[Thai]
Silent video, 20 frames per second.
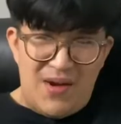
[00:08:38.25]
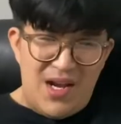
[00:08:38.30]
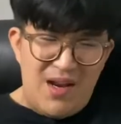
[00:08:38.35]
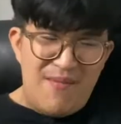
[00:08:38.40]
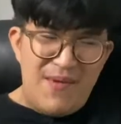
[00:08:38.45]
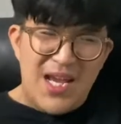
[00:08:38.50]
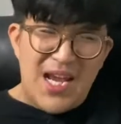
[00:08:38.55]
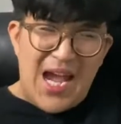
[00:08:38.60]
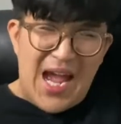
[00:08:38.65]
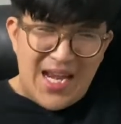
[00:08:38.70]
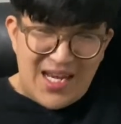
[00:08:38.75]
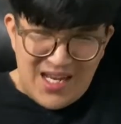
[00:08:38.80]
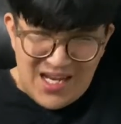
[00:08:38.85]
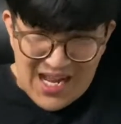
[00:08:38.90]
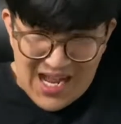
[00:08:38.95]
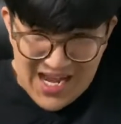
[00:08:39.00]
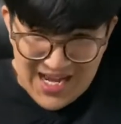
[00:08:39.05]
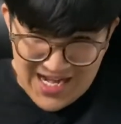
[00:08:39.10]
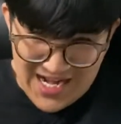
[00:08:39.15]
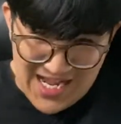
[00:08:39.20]
ไม่ได้มีงานที่
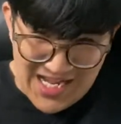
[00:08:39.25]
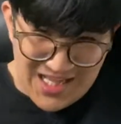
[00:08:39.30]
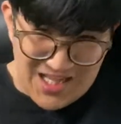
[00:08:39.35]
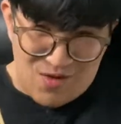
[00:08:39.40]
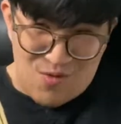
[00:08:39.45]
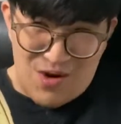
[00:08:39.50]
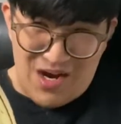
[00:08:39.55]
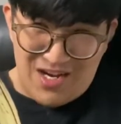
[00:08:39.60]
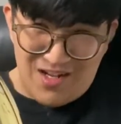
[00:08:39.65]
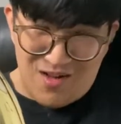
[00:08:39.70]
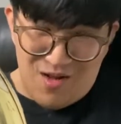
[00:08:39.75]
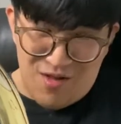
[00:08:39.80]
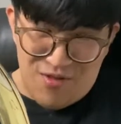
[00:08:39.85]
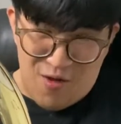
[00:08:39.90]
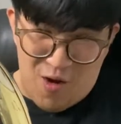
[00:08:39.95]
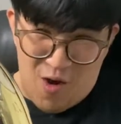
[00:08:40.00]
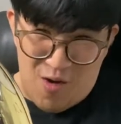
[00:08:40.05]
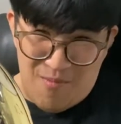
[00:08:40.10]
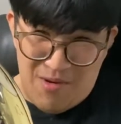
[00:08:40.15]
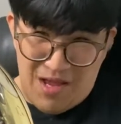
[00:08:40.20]
ไหนนะแต่ว่าก็ต้อง
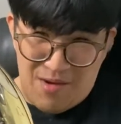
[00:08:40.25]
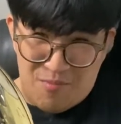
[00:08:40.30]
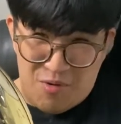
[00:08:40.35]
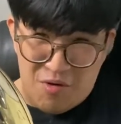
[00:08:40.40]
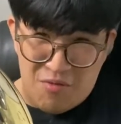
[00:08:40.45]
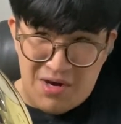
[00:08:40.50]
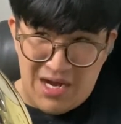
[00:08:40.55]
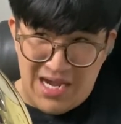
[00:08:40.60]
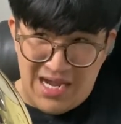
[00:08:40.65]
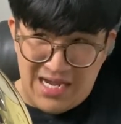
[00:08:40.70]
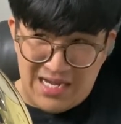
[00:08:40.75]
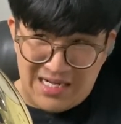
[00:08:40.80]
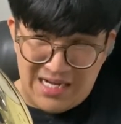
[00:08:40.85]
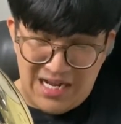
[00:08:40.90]
ซ้อมแหละเพราะว่า